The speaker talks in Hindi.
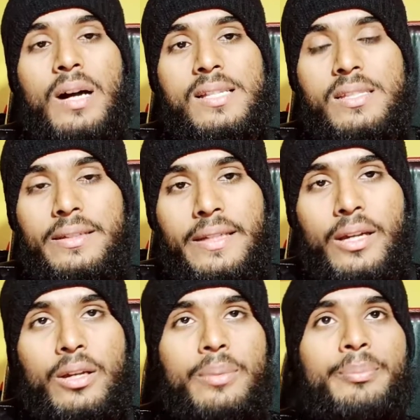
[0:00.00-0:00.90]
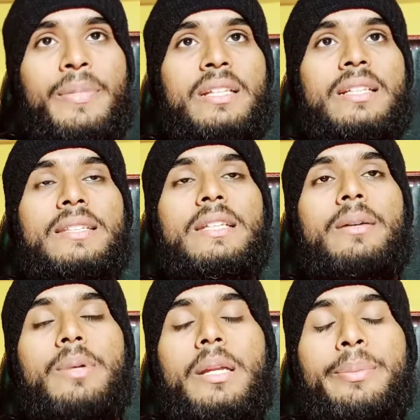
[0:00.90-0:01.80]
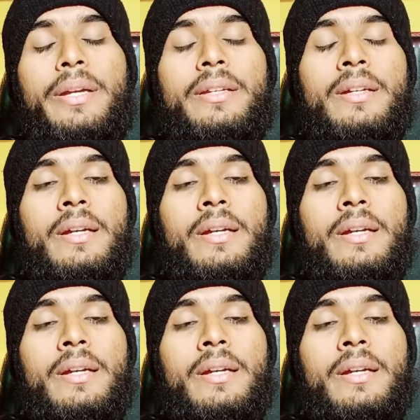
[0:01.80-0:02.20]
वहाँ से ये मिल जाती है बेनिफिट